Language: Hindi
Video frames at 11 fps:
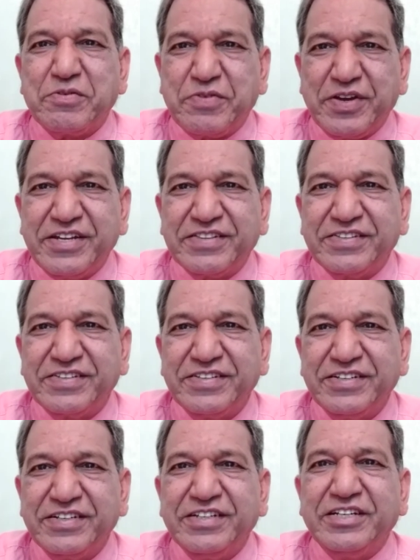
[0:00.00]

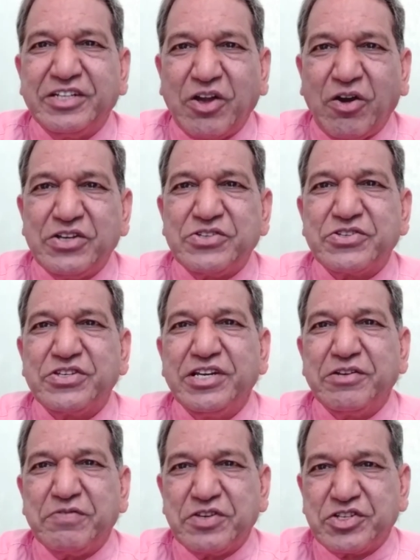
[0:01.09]
फेथ नॉलेज
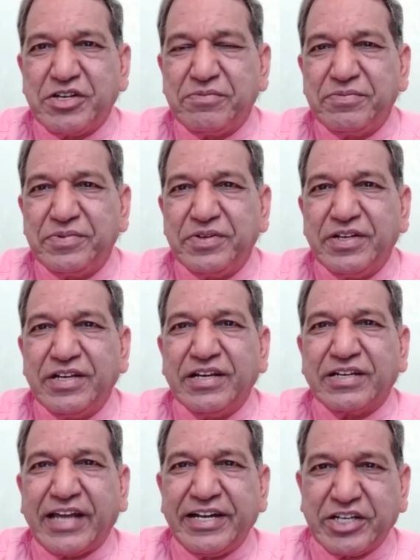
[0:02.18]
विजडम
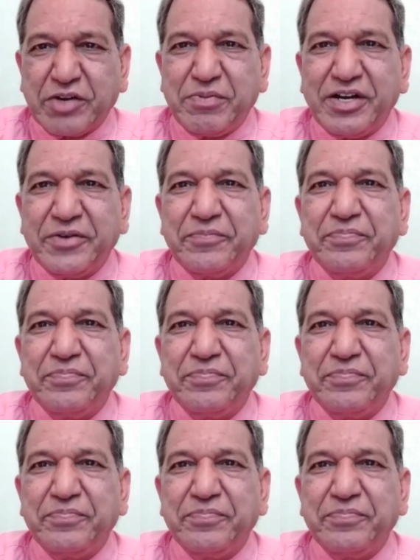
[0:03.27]
राइट कर्मा